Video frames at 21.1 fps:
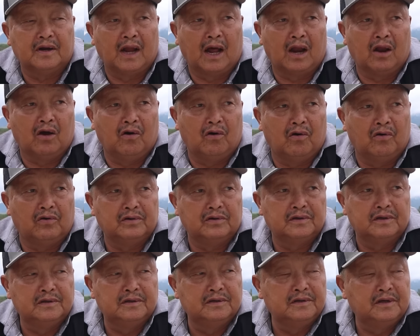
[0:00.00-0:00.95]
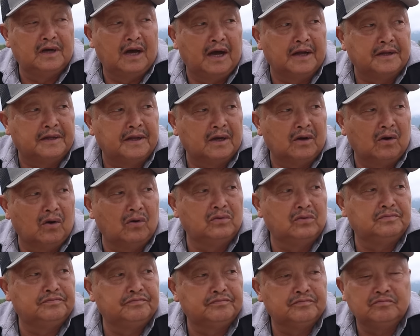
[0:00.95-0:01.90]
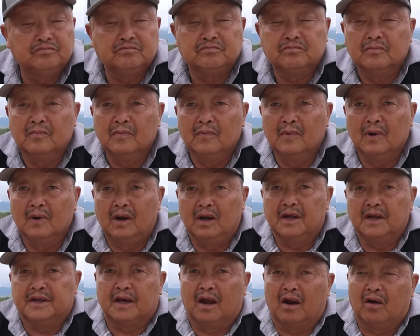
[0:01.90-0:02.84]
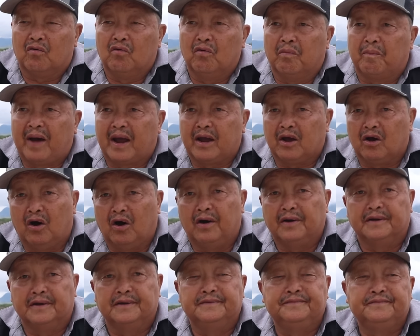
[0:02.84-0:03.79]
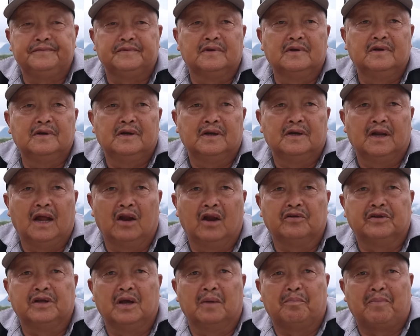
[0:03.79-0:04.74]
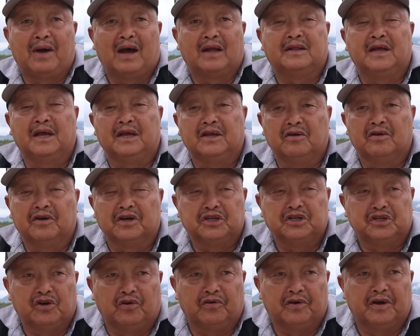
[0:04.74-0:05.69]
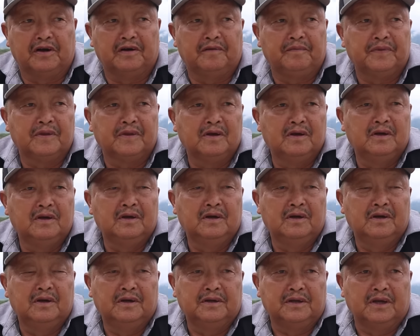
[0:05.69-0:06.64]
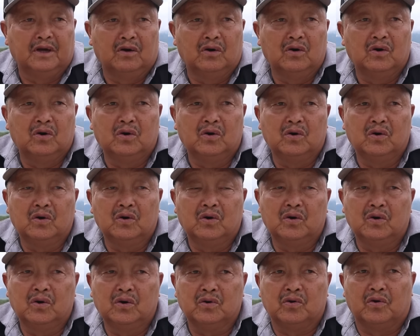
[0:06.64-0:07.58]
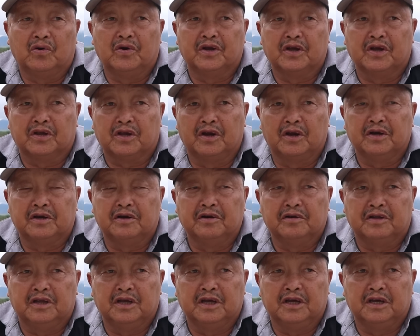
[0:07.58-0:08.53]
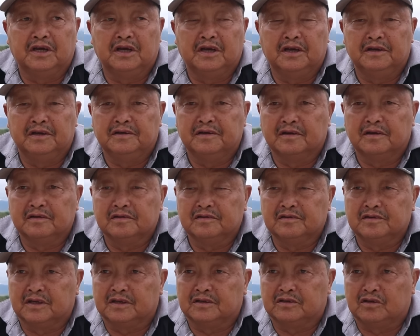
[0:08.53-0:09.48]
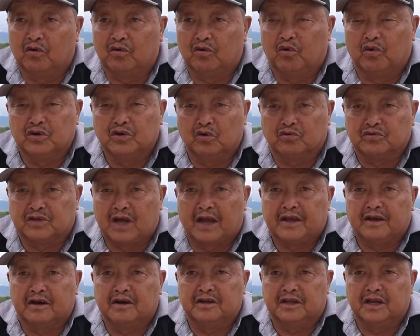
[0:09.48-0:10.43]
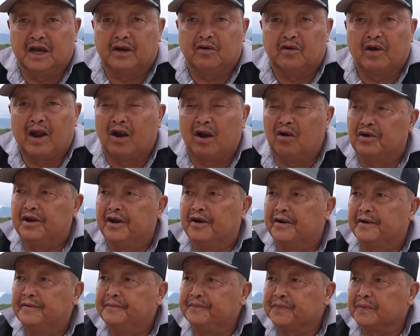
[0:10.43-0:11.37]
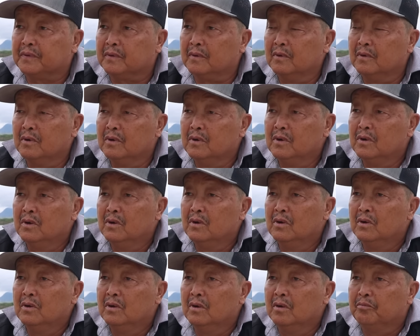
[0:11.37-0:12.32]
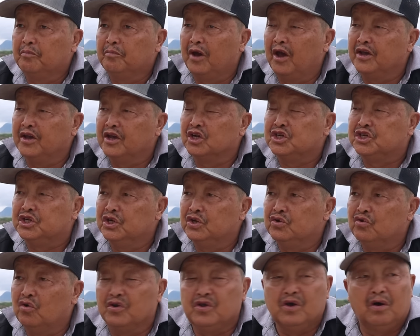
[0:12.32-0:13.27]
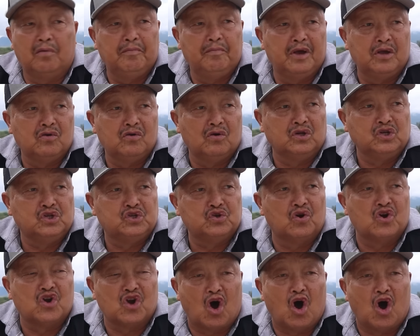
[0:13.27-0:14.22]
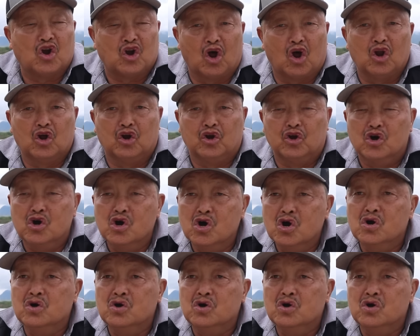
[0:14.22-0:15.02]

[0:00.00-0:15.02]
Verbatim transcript: đa lô ai chị ô lý cho là cụ bay còn đa lô chị ba thể dùng cái trong nữa chị ô đồ này cho nên cứ đi sắt thổ trong ta cho cứ đi ấy đó đa lô đi nó bây giờ chỉ vô nhiều mấy nhiều chôn nó nó lử nu